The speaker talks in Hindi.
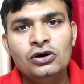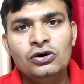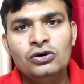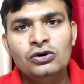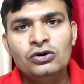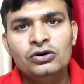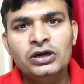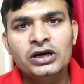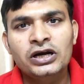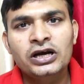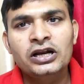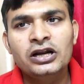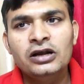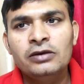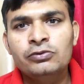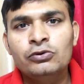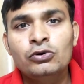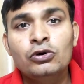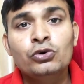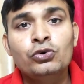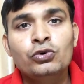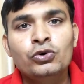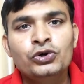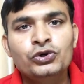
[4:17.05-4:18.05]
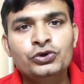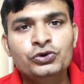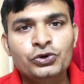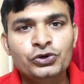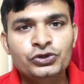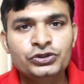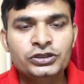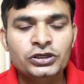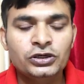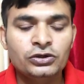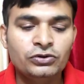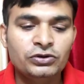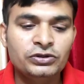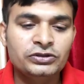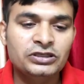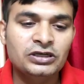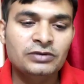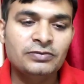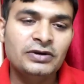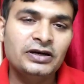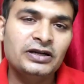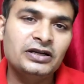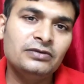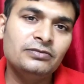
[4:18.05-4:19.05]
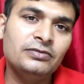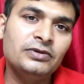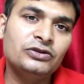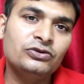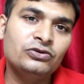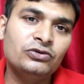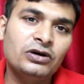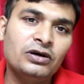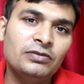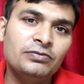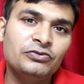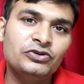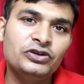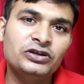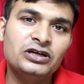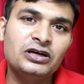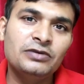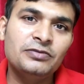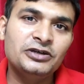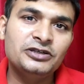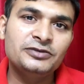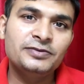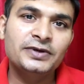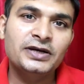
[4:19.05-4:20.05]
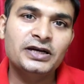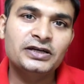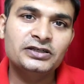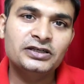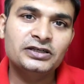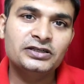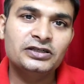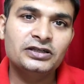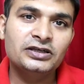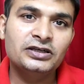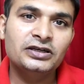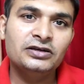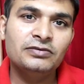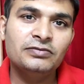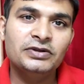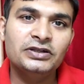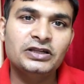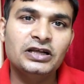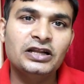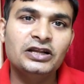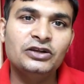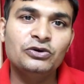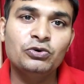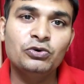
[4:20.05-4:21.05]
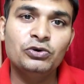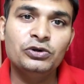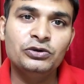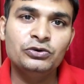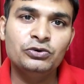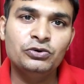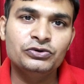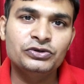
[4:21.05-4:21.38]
और अगर आपको कोई क्वेश्चन हो इसके बारे में तो आप मुझे कमेंट्स में कर सकते हैं बताने की पूरी